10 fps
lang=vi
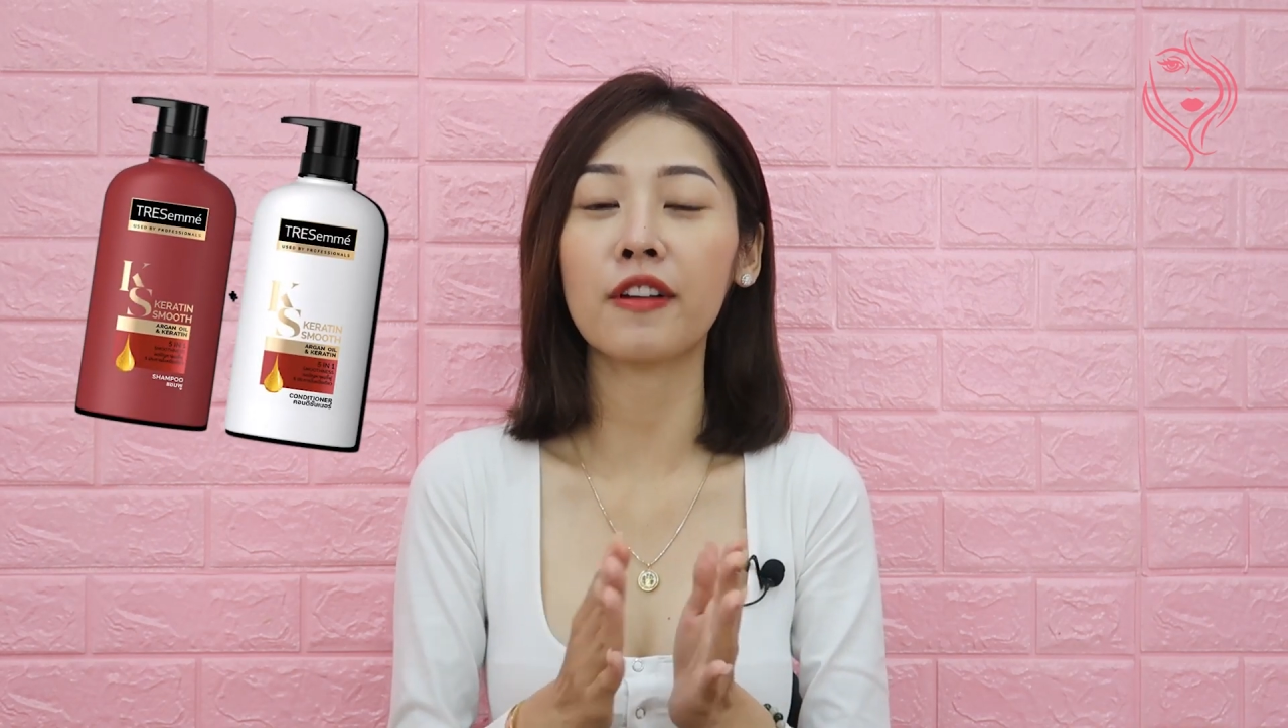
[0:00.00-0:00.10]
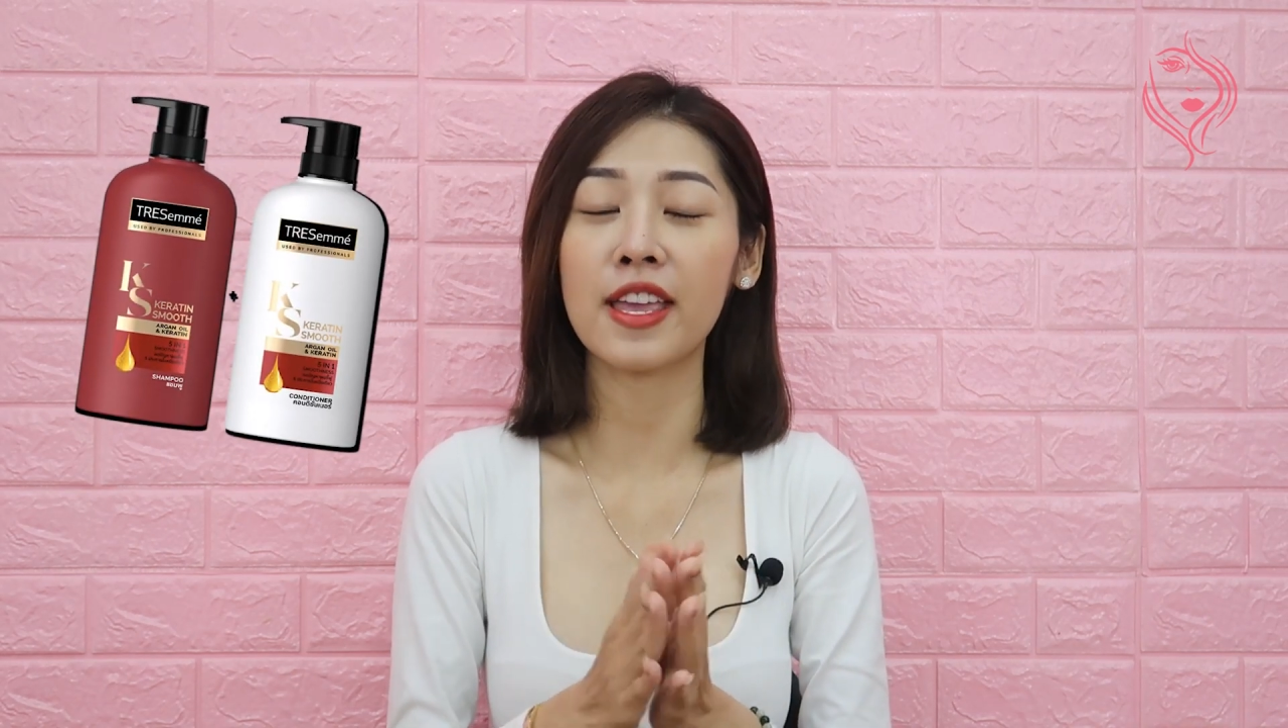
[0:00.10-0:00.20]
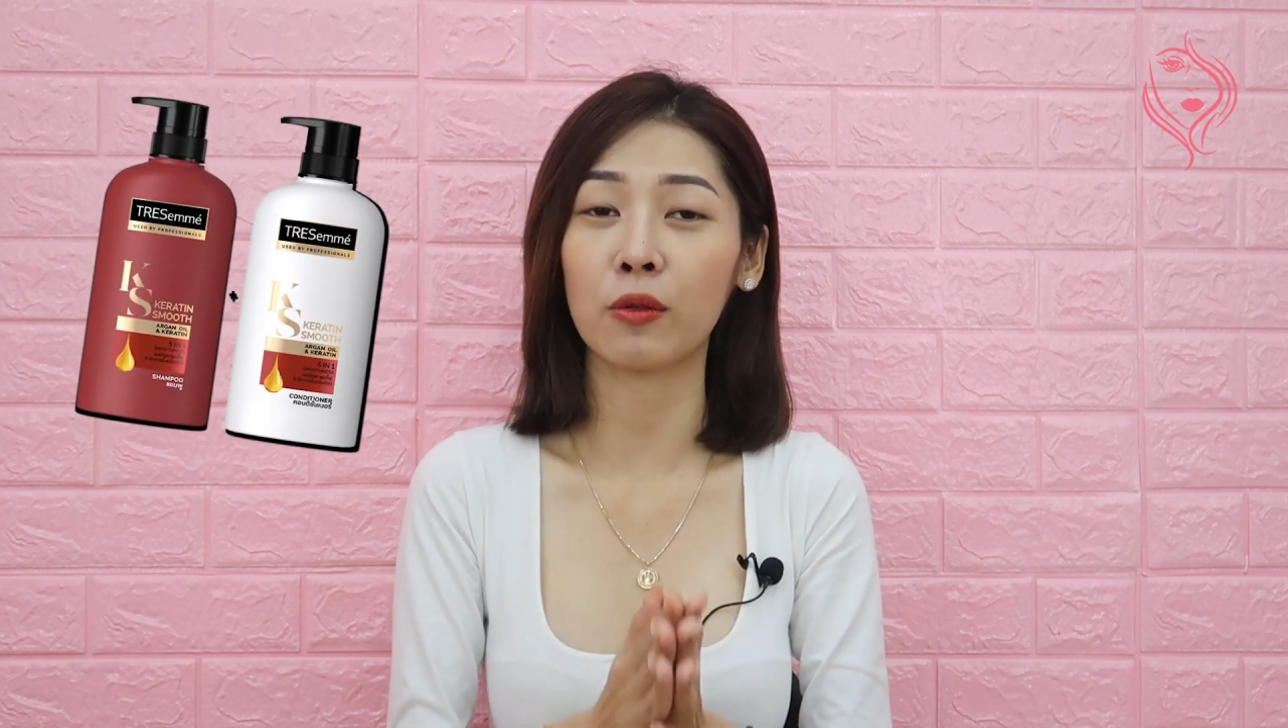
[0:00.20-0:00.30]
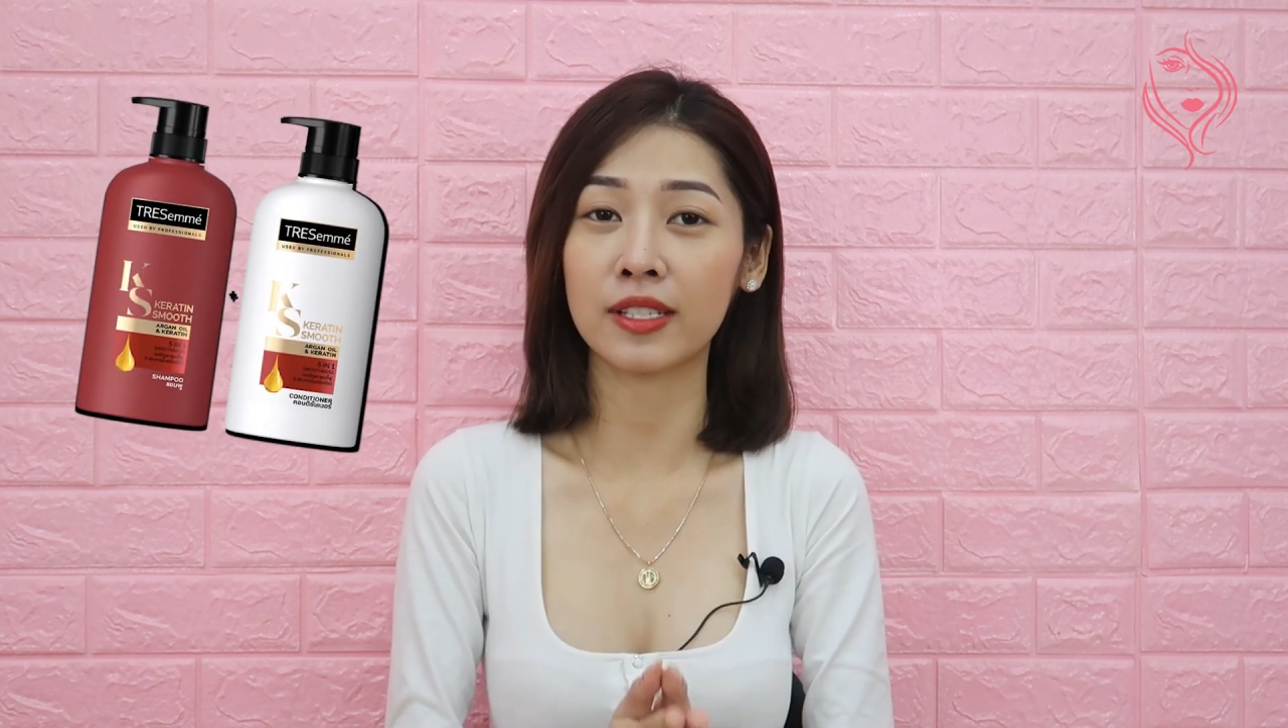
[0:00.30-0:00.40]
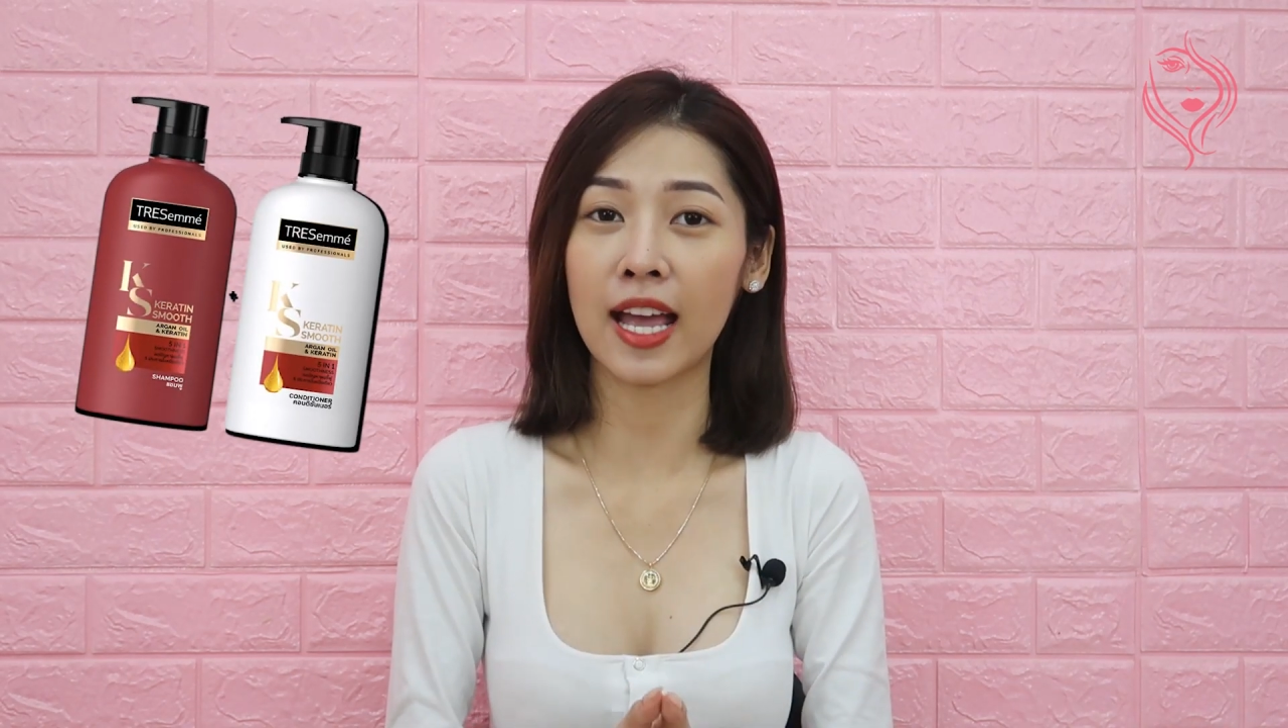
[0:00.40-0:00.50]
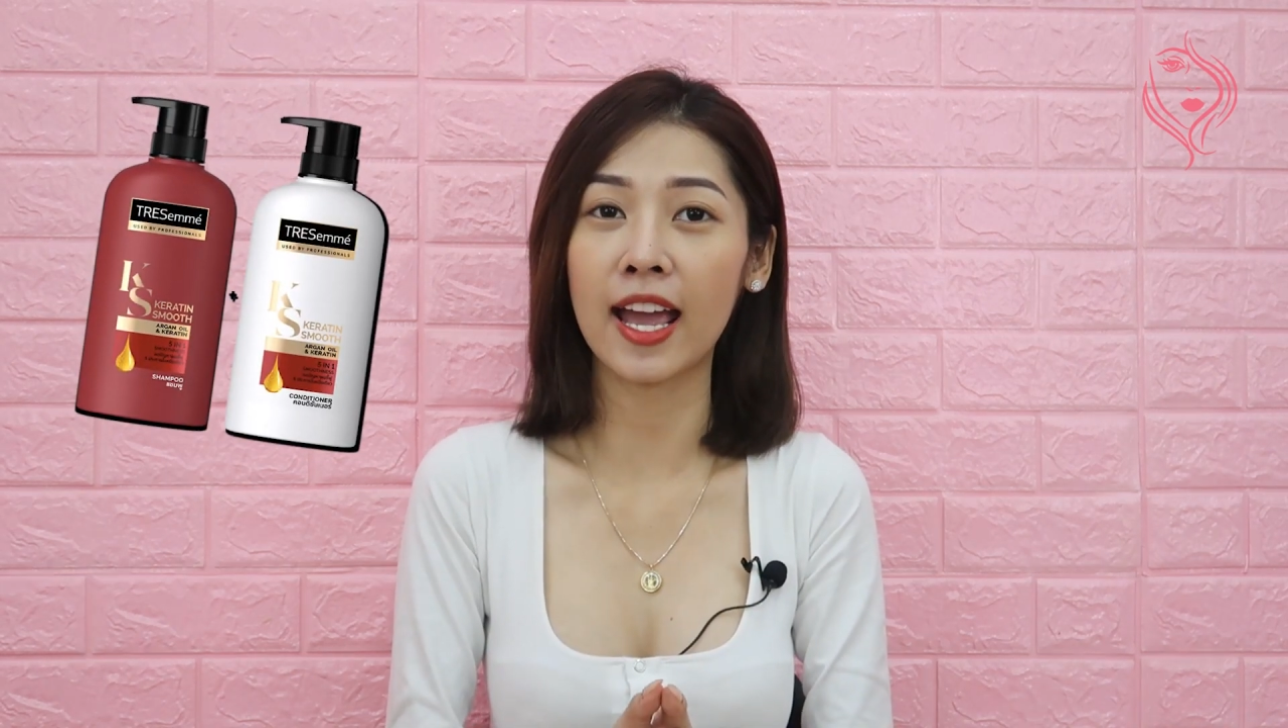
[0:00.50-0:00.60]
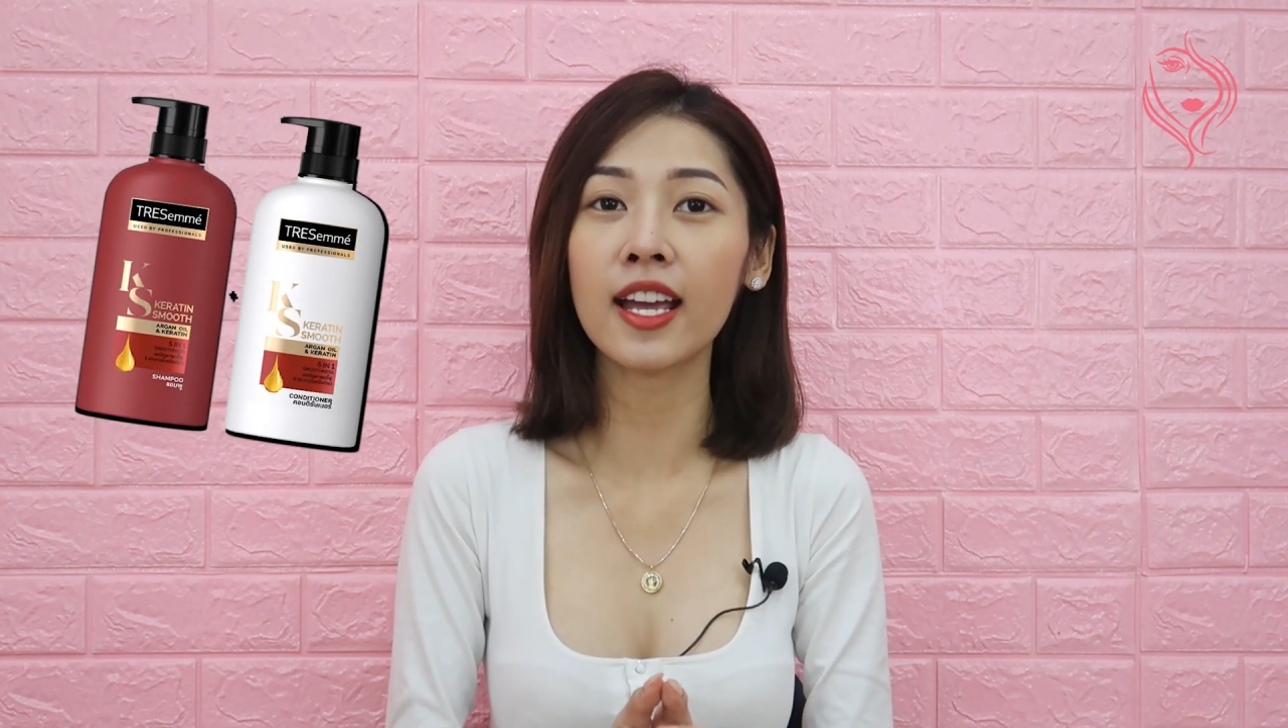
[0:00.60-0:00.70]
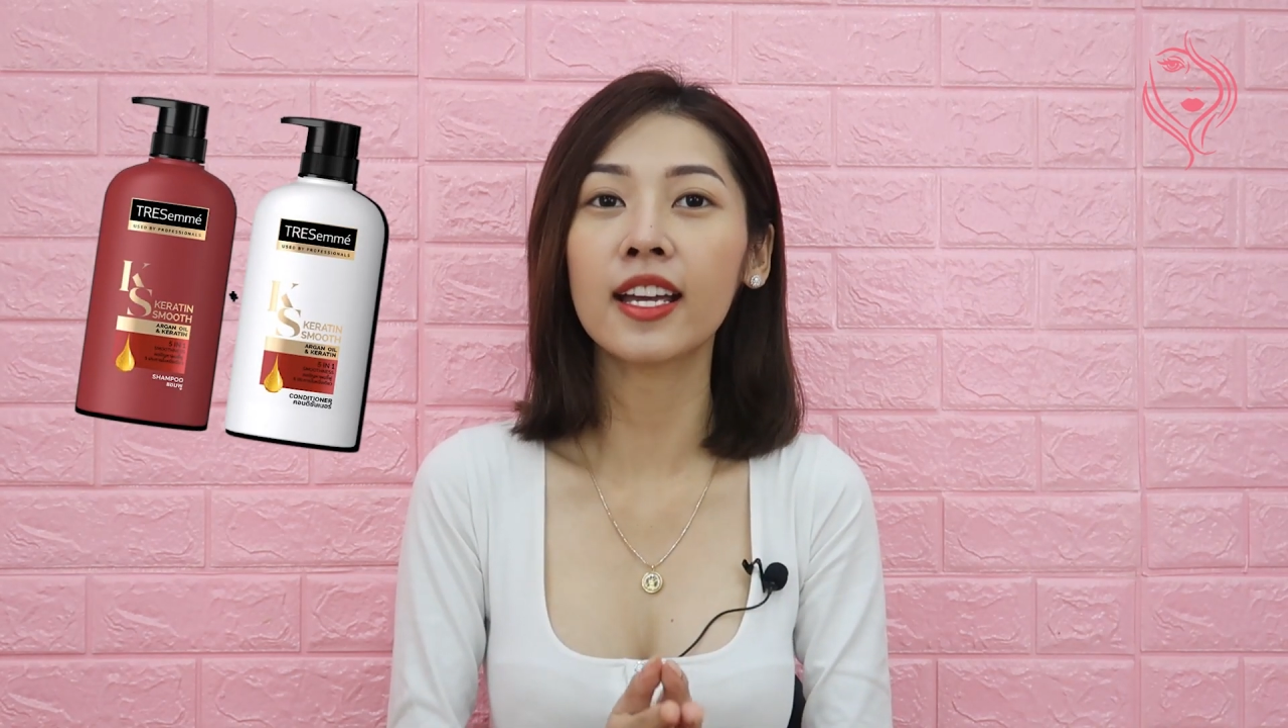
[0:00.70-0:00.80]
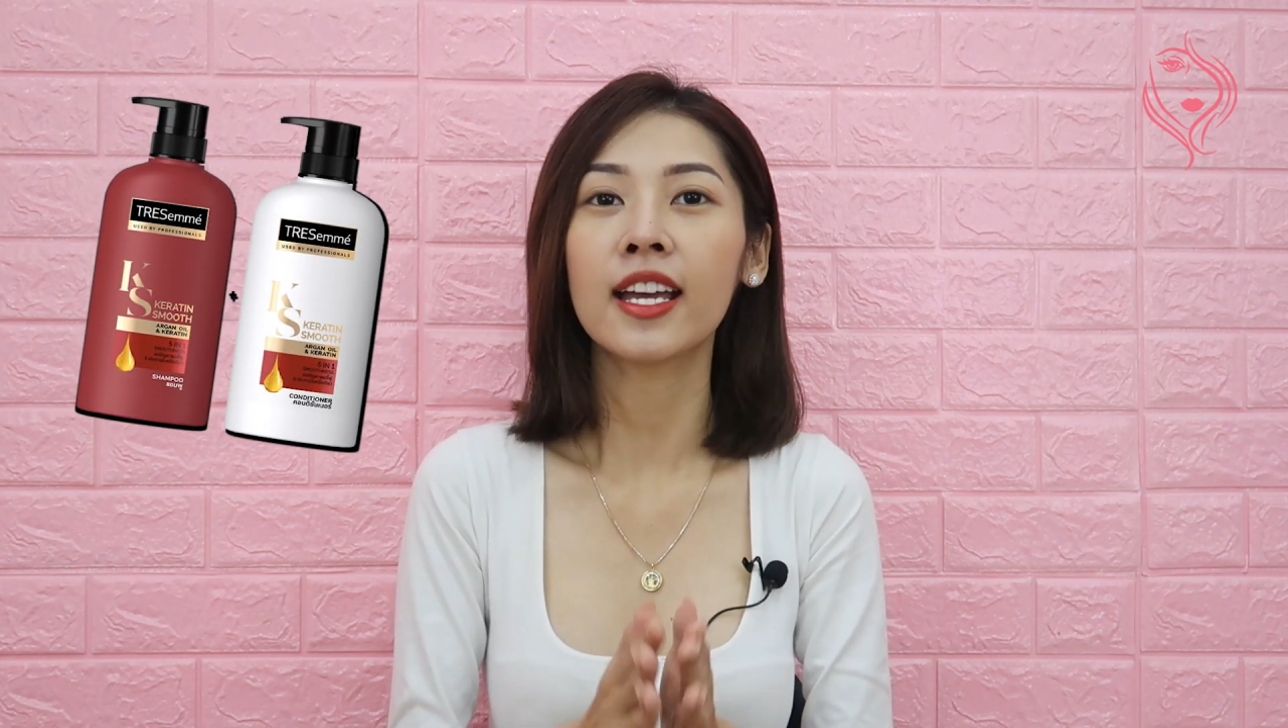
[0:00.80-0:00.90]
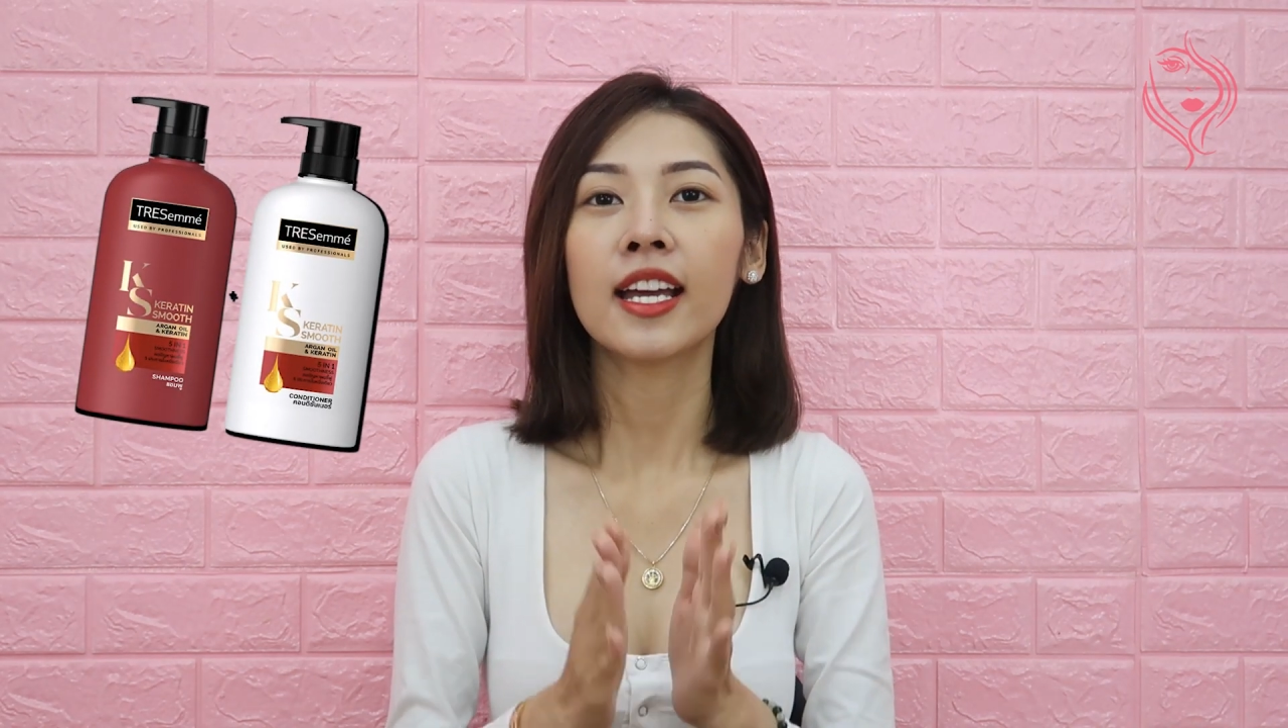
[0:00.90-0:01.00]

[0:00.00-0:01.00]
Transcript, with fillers: và dầu xả